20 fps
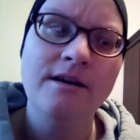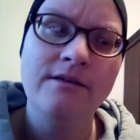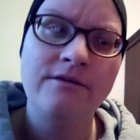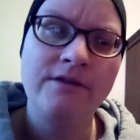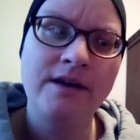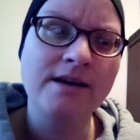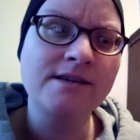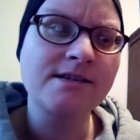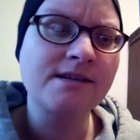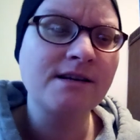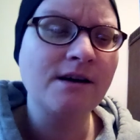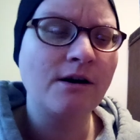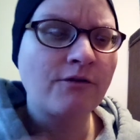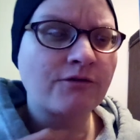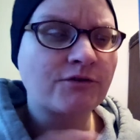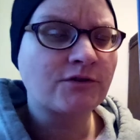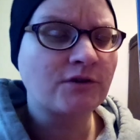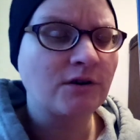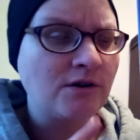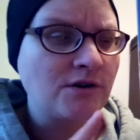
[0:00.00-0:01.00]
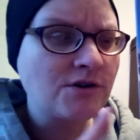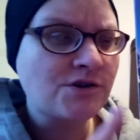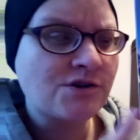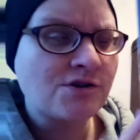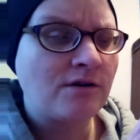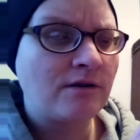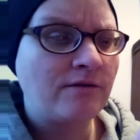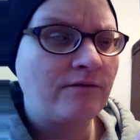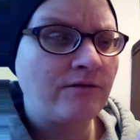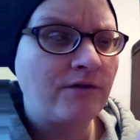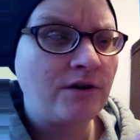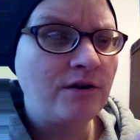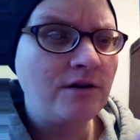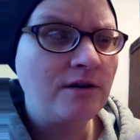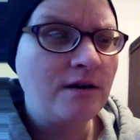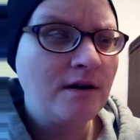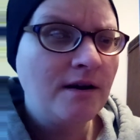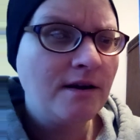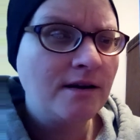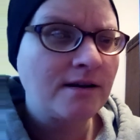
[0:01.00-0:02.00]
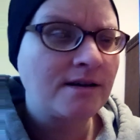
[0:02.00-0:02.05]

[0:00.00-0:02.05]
Wer sie auf Deutsch hören will,